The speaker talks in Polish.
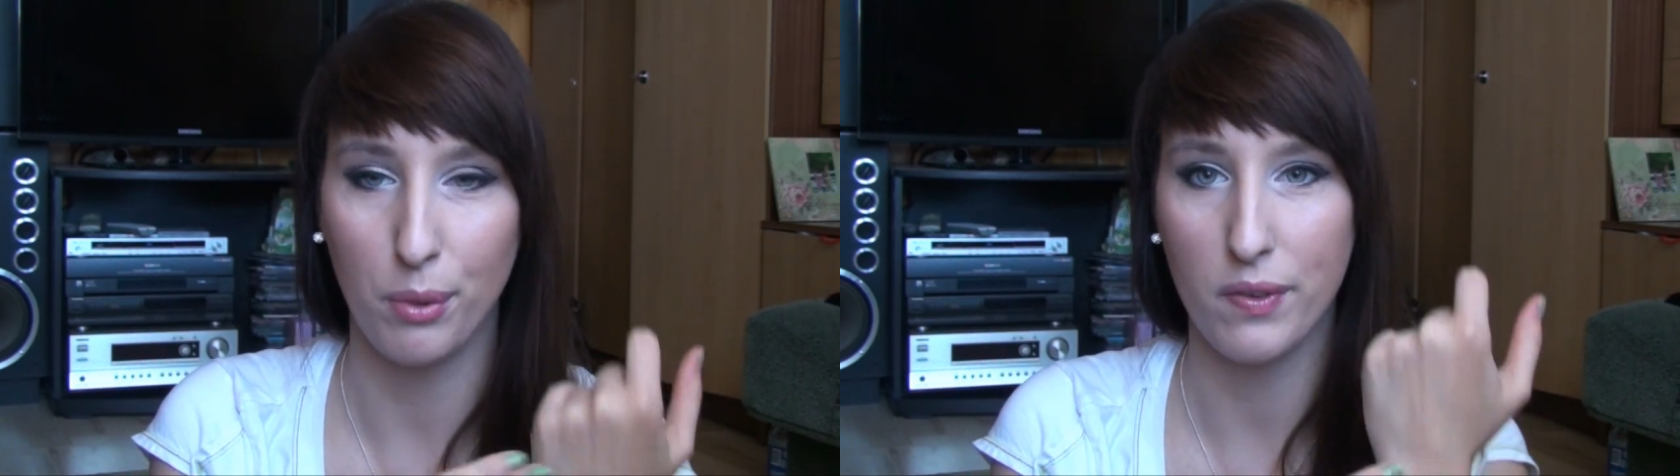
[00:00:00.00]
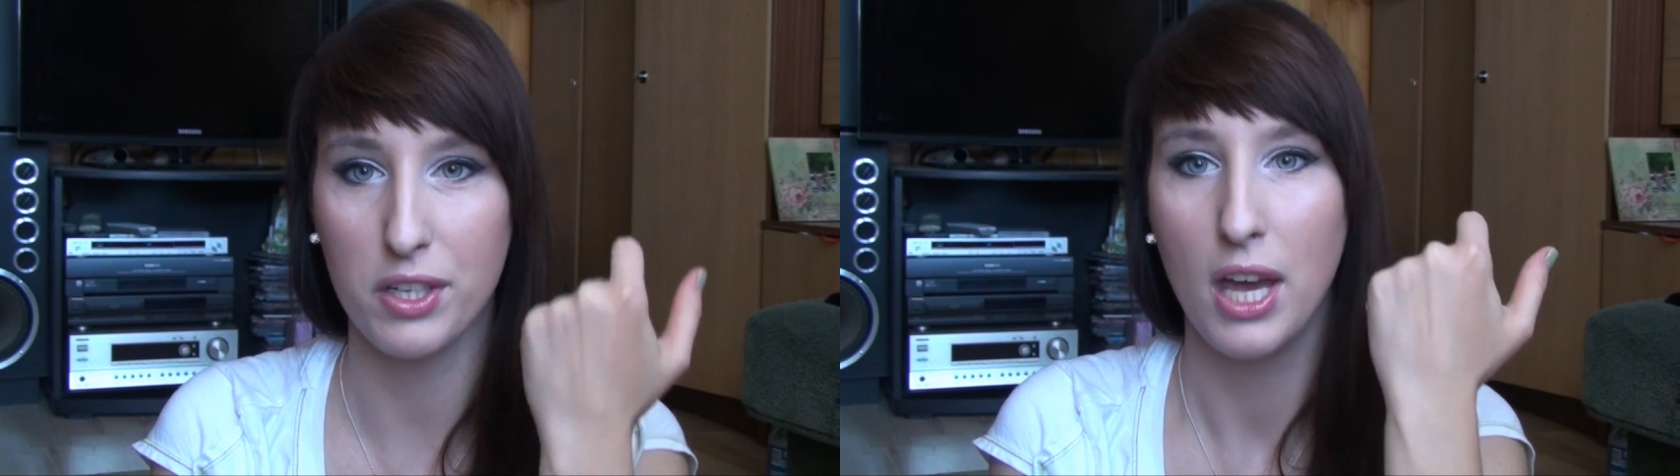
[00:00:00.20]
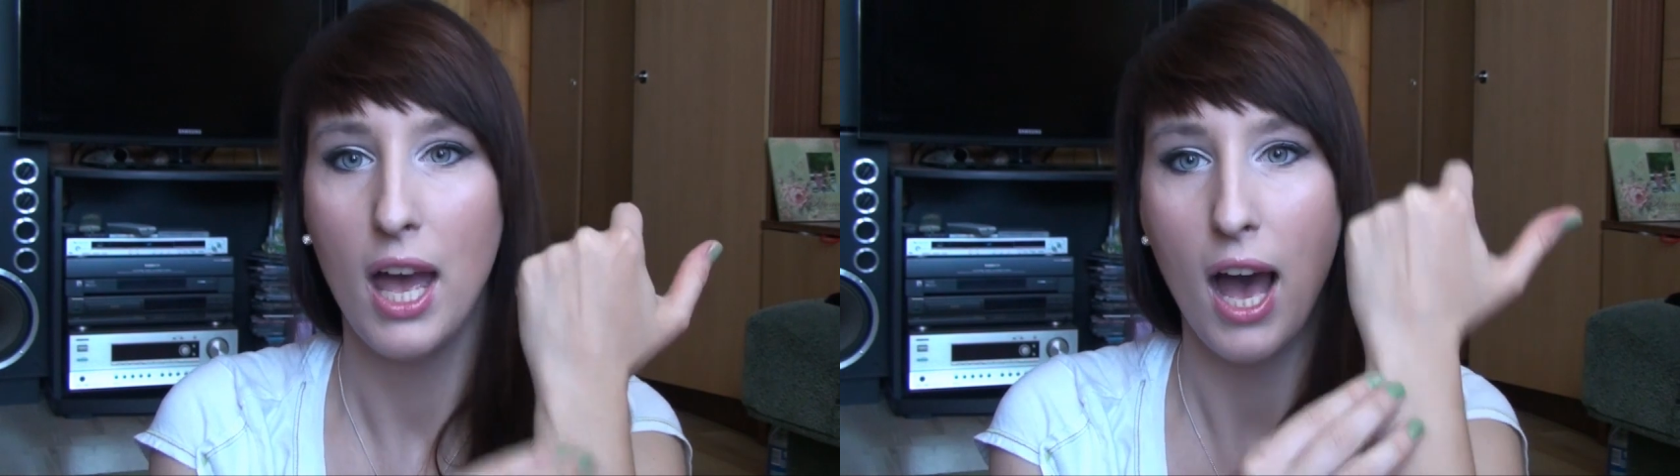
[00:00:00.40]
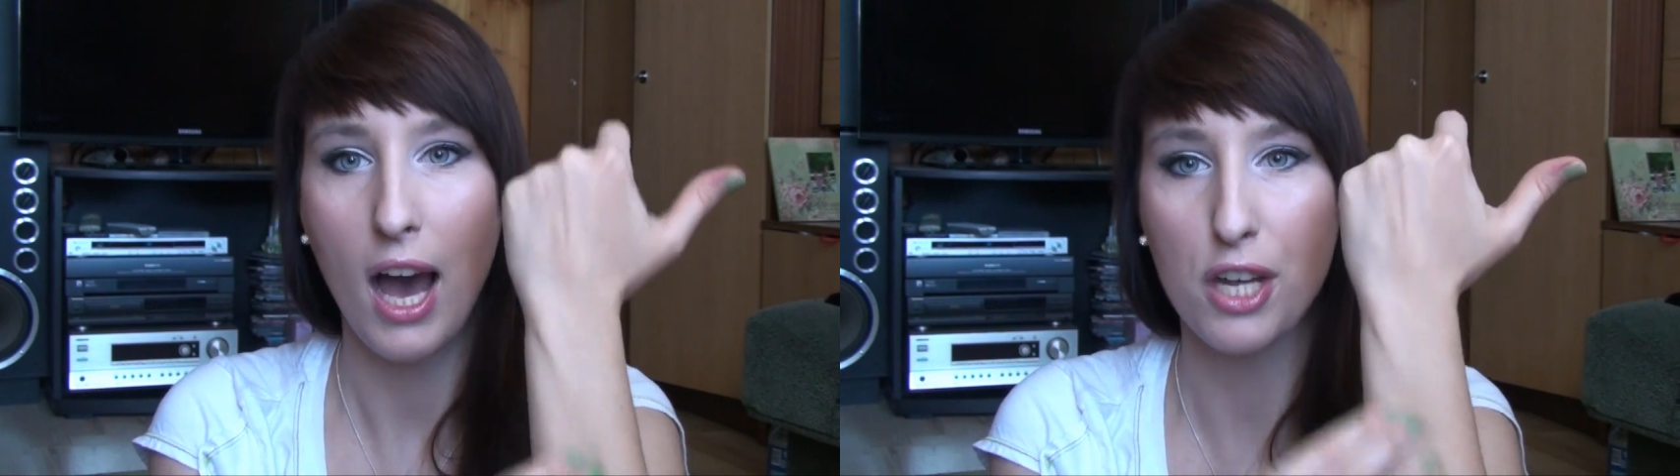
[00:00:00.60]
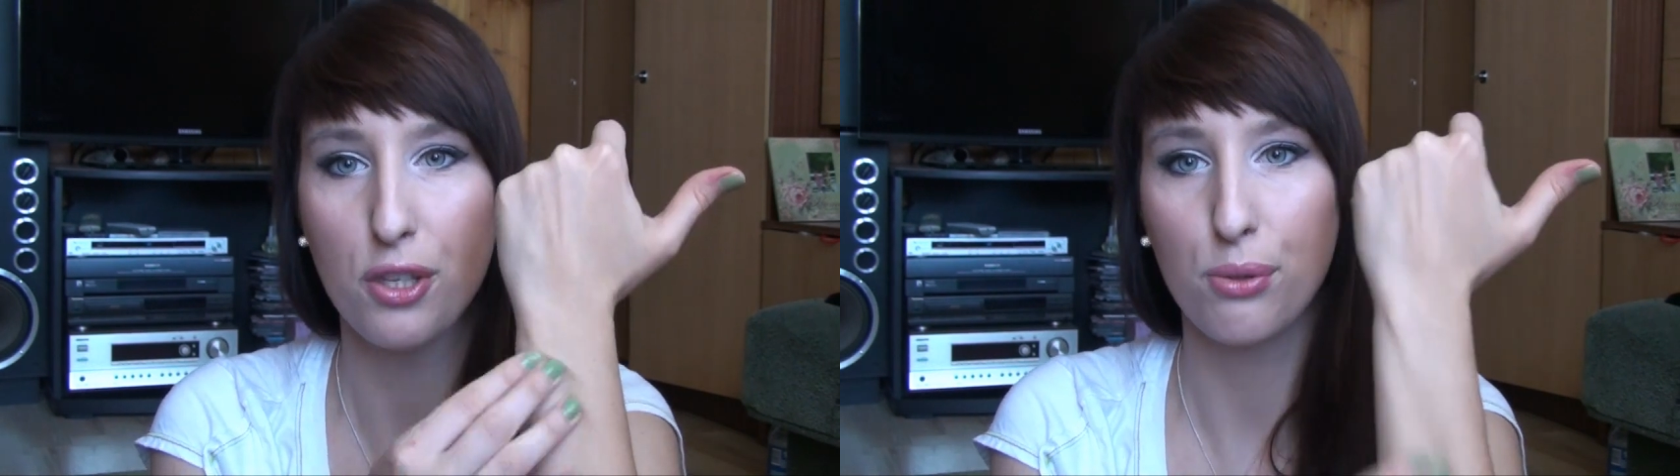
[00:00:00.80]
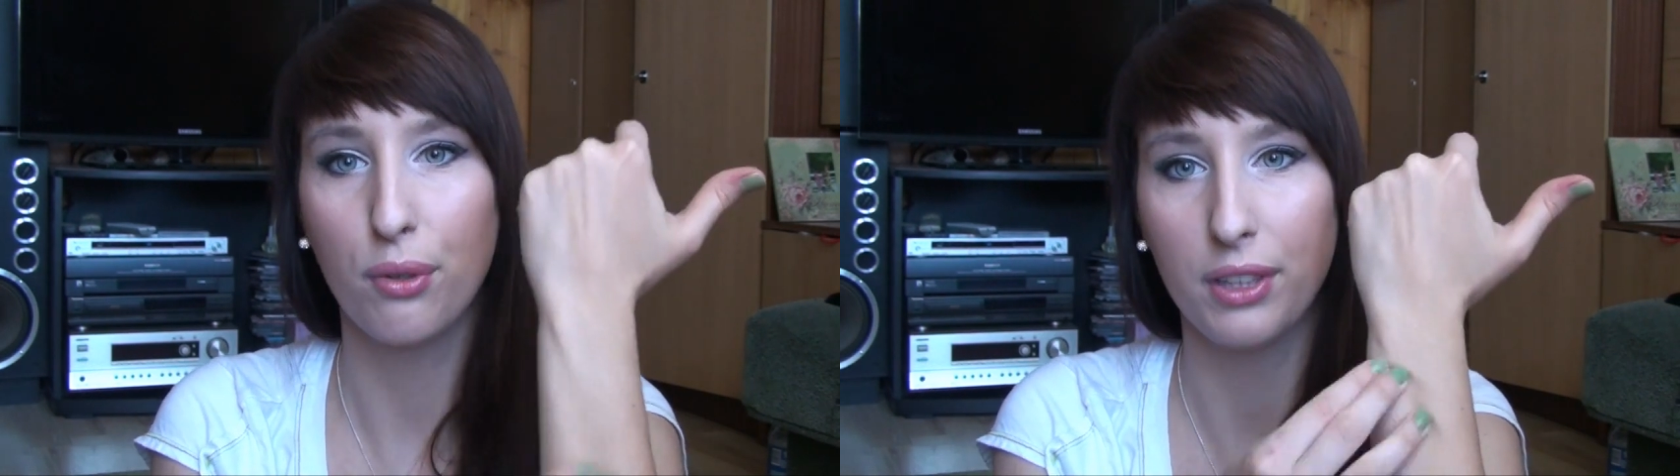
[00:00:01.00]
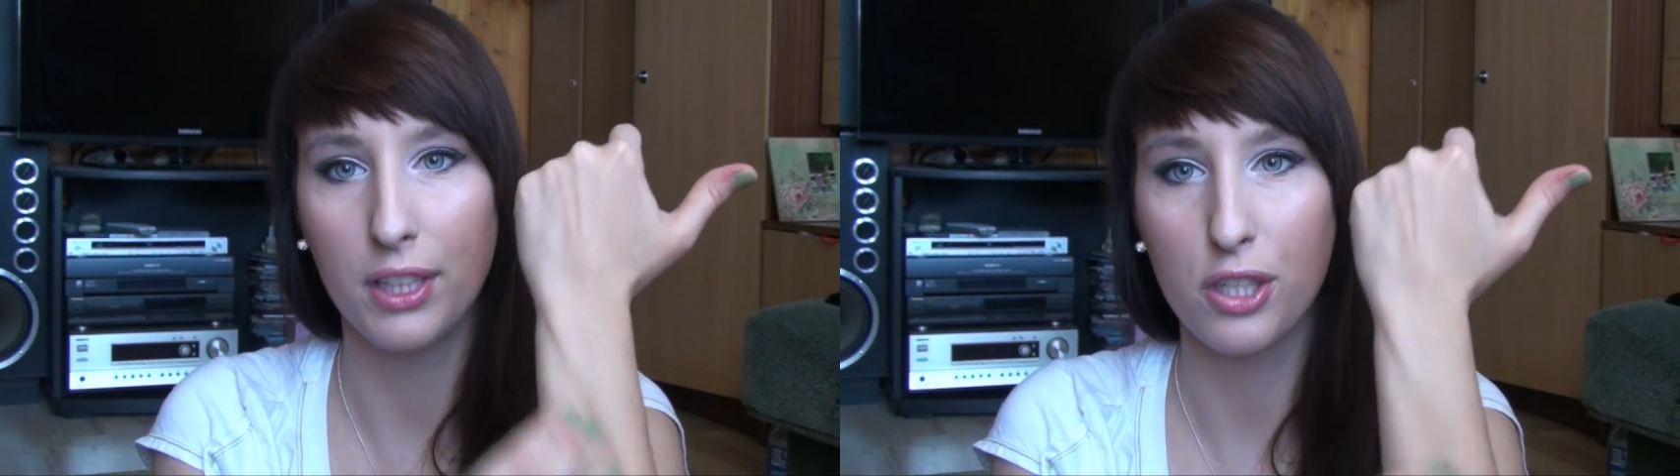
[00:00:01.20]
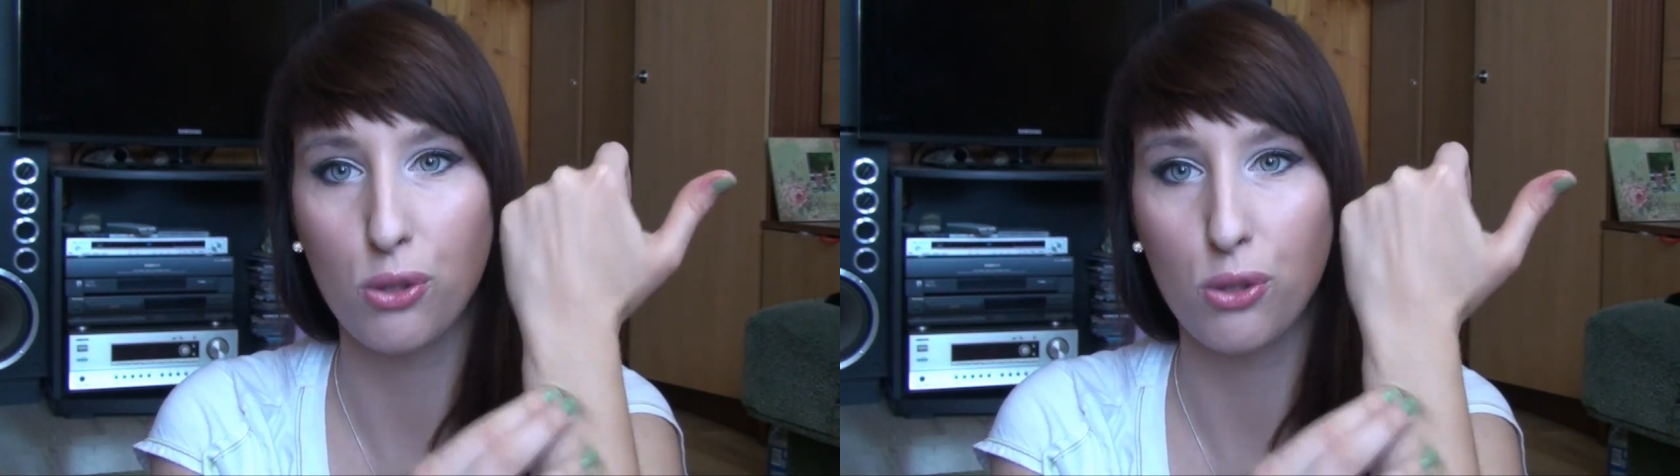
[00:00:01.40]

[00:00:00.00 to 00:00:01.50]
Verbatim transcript: ponieważ aż dosłownie nasza